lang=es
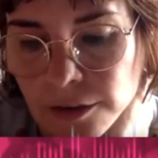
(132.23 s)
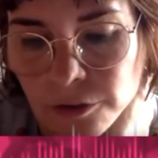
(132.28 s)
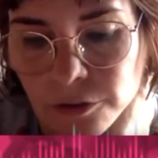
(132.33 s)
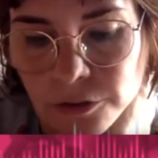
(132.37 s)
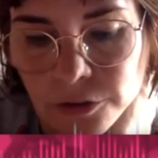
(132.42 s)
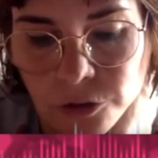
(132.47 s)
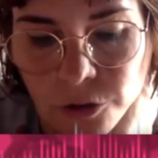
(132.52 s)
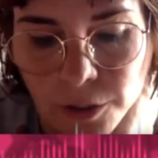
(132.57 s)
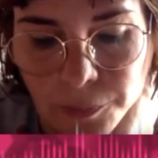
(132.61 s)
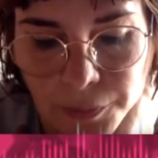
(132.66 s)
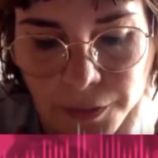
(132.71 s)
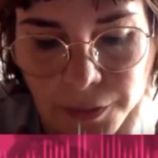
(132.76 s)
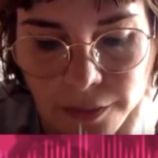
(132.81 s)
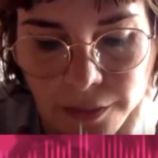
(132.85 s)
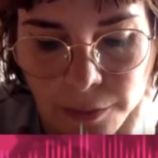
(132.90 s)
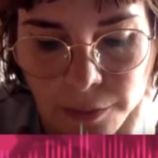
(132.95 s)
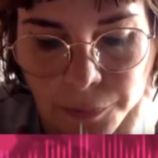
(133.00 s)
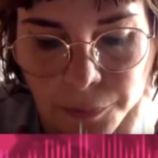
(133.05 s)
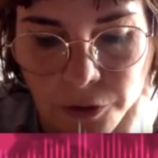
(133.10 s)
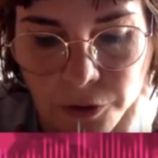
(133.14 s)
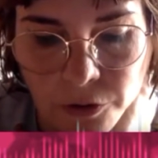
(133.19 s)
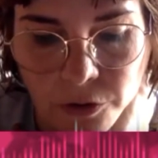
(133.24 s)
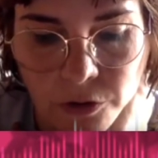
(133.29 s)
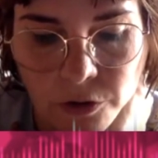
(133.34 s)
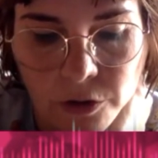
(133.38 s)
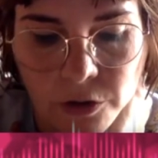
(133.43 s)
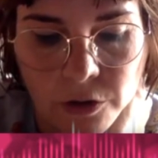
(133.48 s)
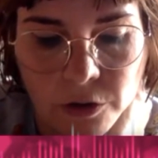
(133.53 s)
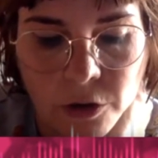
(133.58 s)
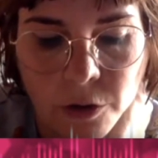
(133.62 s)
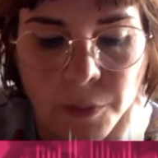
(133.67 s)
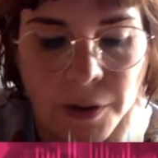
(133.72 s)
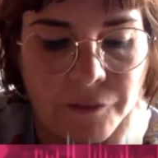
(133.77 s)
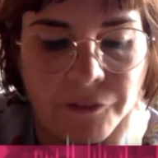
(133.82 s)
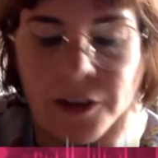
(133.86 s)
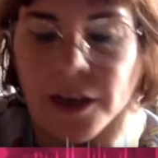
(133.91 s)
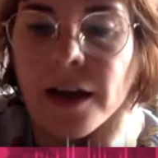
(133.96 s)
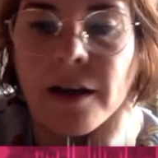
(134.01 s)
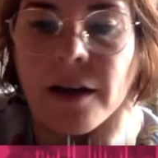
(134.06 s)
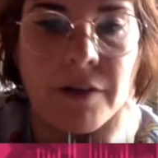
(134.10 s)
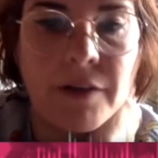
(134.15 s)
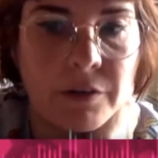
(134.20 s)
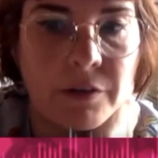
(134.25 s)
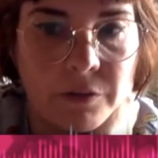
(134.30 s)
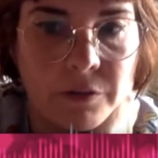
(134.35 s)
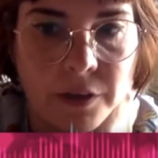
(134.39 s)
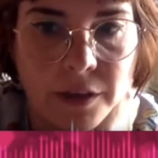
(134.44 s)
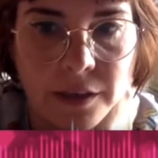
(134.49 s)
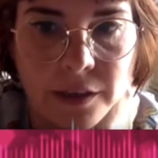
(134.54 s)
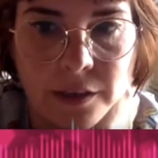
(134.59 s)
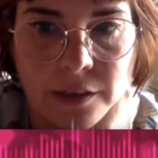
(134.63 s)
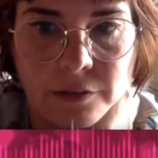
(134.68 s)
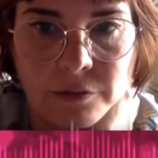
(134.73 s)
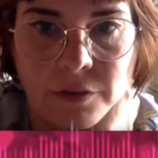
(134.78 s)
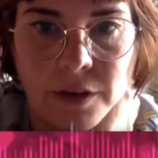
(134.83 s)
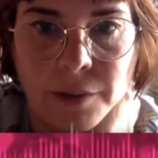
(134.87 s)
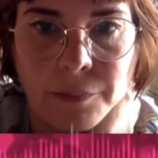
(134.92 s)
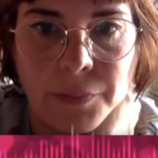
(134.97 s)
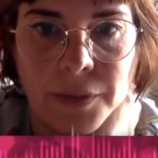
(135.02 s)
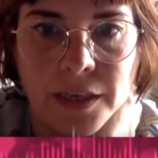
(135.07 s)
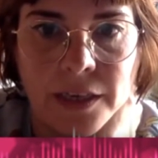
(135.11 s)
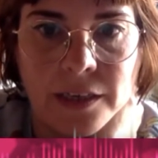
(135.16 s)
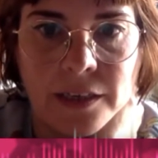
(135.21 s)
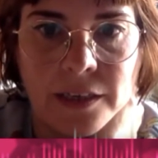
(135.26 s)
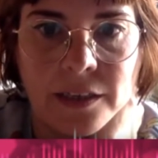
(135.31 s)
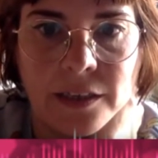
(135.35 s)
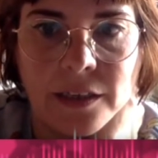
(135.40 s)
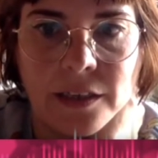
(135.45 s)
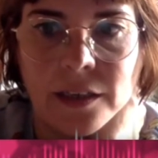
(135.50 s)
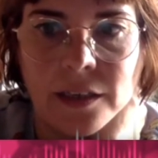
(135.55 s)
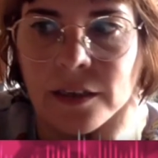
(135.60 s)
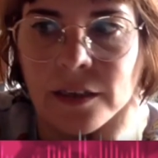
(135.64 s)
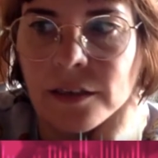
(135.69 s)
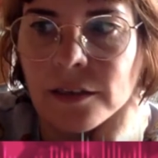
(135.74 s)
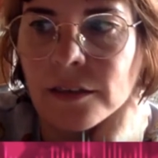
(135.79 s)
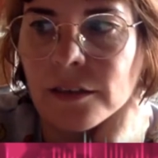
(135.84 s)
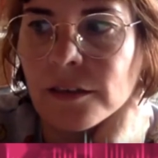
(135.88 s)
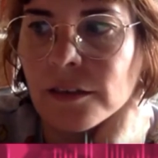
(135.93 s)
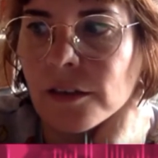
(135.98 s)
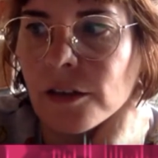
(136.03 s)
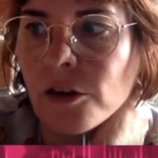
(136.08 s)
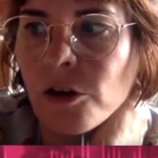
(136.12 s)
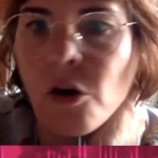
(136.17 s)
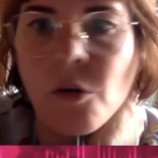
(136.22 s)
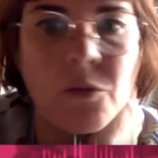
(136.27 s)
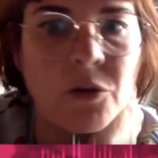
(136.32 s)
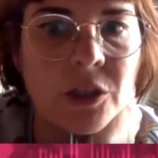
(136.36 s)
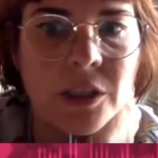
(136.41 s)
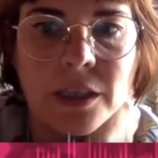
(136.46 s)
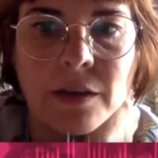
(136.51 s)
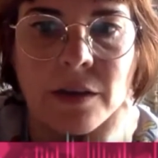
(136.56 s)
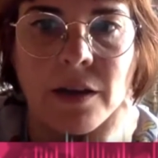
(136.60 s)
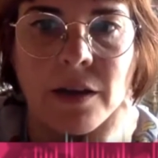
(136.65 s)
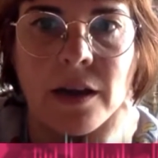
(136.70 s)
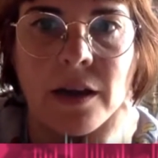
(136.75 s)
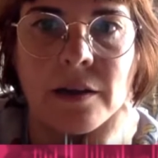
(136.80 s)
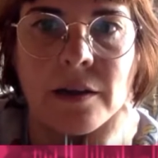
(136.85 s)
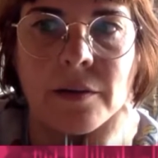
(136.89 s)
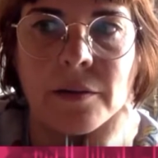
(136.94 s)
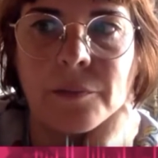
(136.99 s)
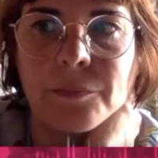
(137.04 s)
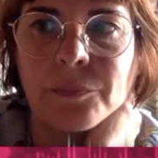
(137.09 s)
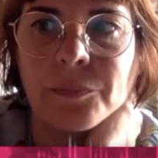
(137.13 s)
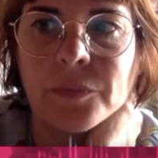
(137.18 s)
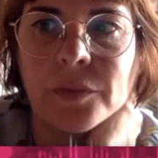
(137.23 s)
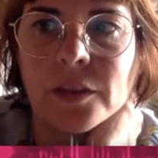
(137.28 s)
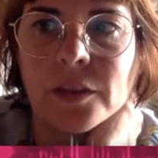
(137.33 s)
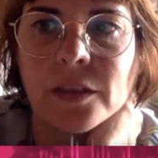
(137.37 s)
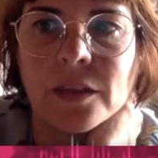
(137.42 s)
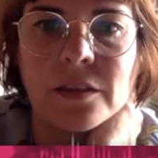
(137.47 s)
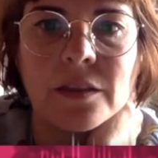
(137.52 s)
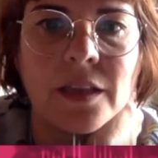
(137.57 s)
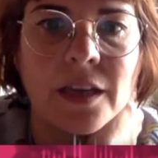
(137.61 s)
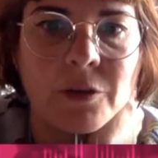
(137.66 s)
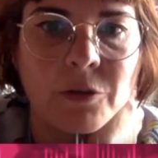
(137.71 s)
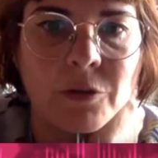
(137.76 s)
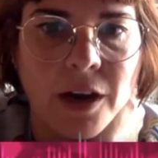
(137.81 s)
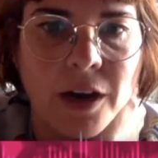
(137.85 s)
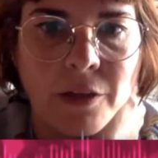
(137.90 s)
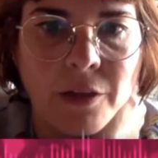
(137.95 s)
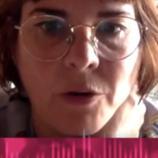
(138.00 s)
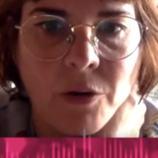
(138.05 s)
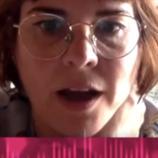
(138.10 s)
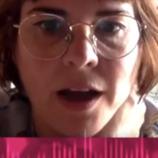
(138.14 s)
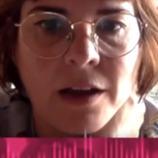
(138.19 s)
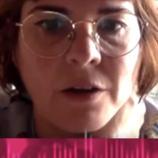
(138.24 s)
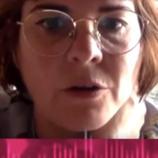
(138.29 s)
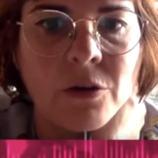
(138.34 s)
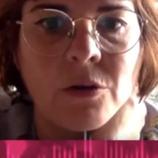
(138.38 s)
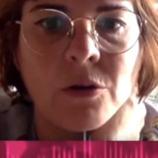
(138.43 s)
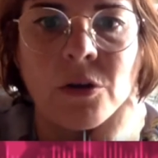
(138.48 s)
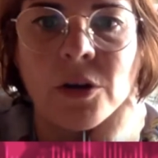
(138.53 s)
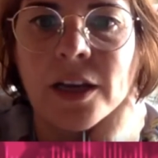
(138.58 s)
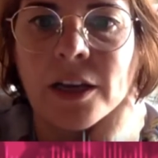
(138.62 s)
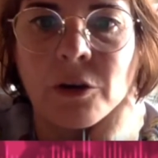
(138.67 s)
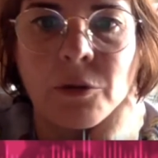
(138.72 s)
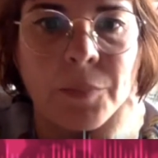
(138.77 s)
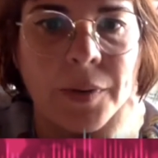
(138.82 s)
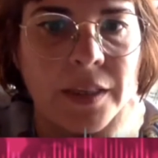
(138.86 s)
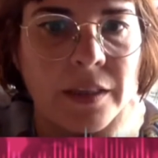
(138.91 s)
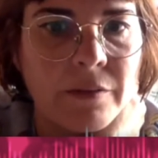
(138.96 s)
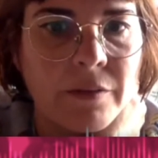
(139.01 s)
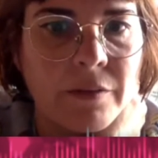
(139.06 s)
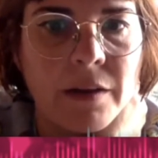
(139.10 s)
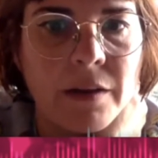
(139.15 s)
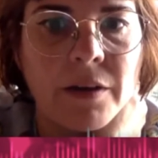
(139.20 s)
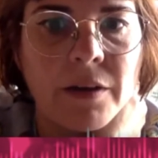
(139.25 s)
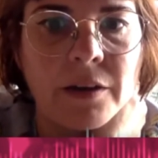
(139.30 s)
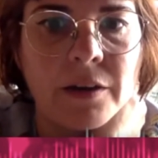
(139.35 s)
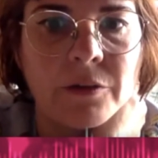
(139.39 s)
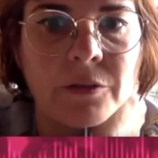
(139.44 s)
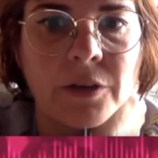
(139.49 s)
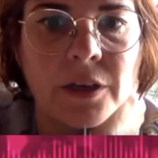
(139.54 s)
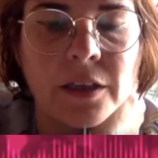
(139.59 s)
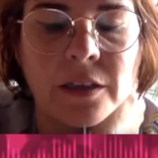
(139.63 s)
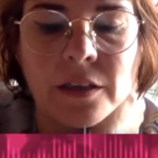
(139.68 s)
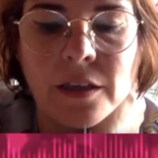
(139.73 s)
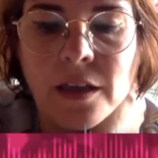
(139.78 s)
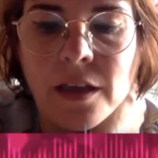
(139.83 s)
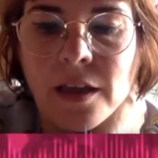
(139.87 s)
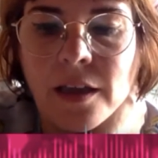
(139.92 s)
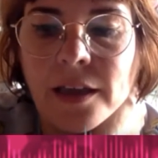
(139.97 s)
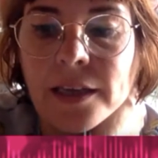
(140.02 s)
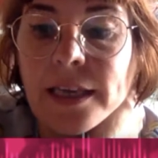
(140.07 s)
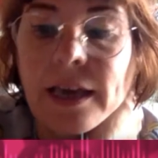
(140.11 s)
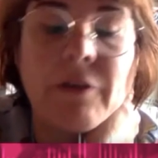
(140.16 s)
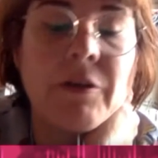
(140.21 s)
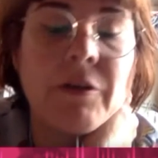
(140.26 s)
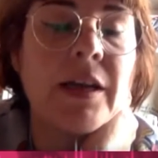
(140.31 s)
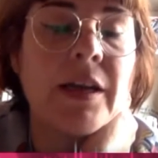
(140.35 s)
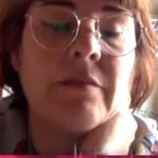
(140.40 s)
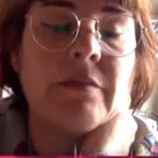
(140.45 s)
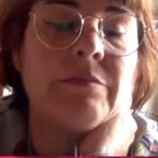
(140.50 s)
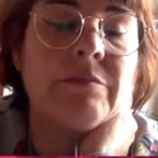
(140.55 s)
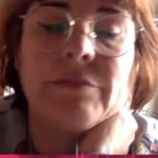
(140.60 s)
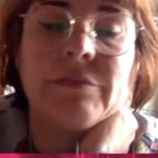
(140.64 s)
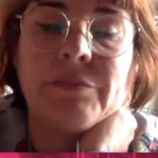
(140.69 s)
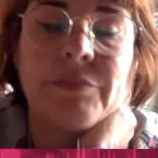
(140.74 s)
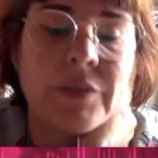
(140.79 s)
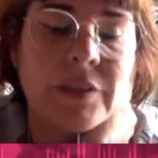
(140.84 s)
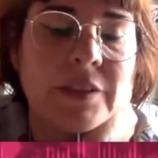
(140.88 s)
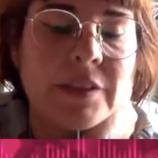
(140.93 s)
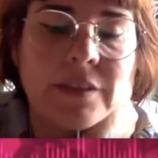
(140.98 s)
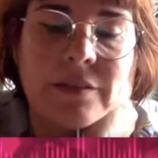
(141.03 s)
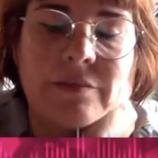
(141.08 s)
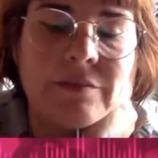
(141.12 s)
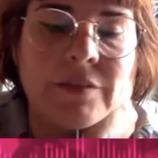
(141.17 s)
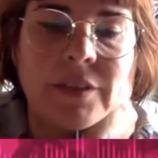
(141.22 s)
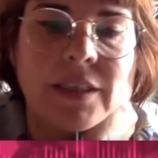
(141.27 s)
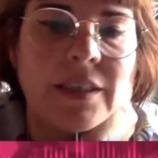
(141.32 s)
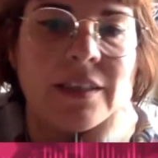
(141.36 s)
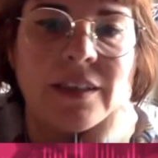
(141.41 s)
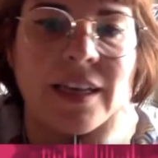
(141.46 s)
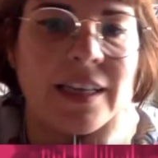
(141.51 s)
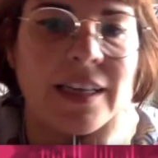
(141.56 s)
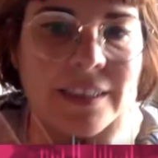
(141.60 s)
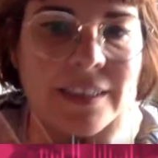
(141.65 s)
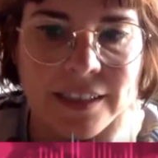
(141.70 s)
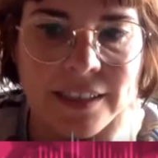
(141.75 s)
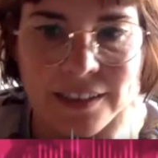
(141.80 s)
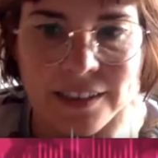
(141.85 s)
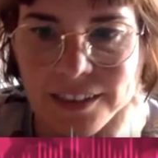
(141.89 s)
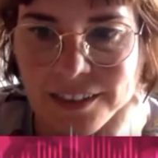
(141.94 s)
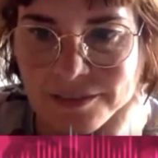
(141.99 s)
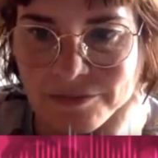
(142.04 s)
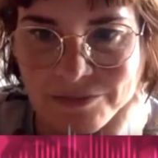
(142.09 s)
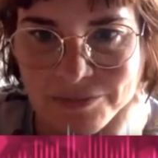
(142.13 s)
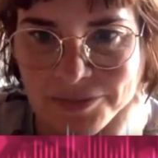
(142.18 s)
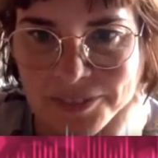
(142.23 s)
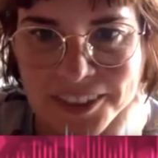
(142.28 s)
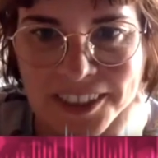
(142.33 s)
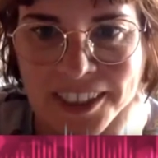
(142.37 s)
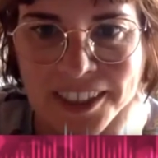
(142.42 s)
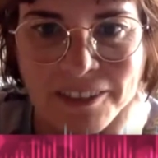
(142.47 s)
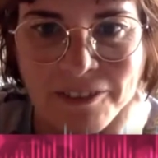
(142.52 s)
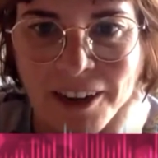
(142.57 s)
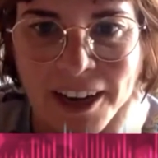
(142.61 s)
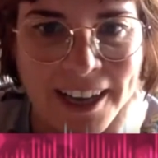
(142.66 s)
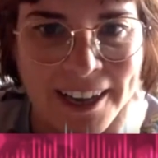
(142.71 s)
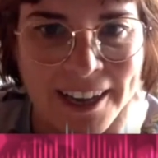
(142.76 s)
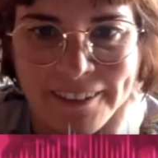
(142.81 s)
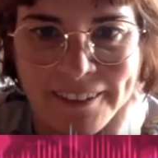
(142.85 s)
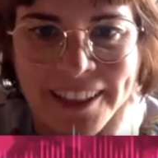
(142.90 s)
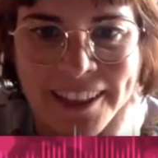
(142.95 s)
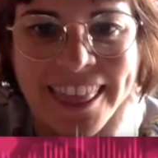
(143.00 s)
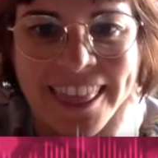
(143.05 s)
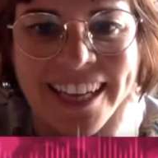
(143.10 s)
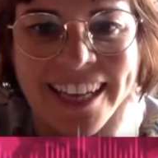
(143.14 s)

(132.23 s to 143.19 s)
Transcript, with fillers: Claro, yo al principio no me fijaba nunca en una peli, en cómo estaba decorado algo, qué ropa llevaba, ¿no? que Y ahora pues eh, es que mm, se te va la cabeza